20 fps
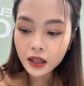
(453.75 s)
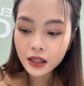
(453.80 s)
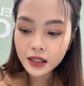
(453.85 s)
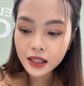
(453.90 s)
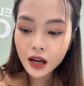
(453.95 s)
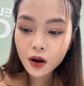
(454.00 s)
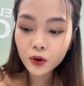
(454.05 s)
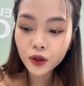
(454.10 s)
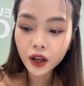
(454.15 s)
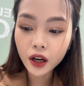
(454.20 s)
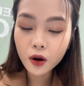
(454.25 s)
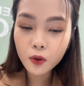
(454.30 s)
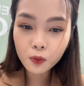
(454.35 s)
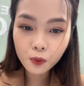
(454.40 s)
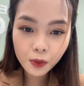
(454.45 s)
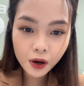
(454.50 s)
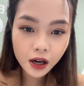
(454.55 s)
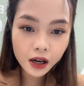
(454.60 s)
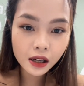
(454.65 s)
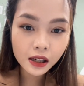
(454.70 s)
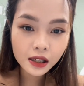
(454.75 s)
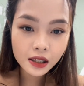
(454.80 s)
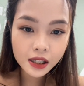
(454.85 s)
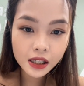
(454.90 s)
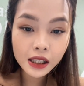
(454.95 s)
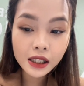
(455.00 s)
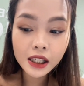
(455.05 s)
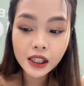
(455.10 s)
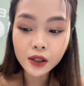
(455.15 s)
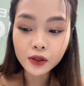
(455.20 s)
sau thì không mưa,
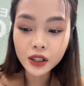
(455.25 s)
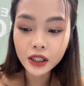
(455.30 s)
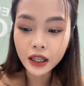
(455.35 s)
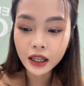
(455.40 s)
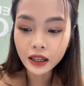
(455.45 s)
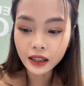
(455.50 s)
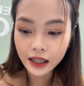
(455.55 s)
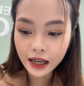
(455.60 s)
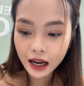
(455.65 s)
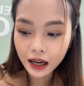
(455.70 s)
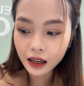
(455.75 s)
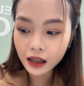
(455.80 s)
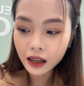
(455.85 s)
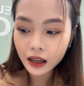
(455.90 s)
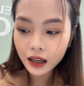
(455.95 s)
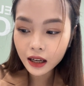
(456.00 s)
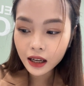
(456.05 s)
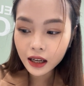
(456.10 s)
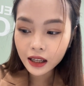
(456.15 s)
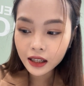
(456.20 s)
trưa chiều trời hứng nắng.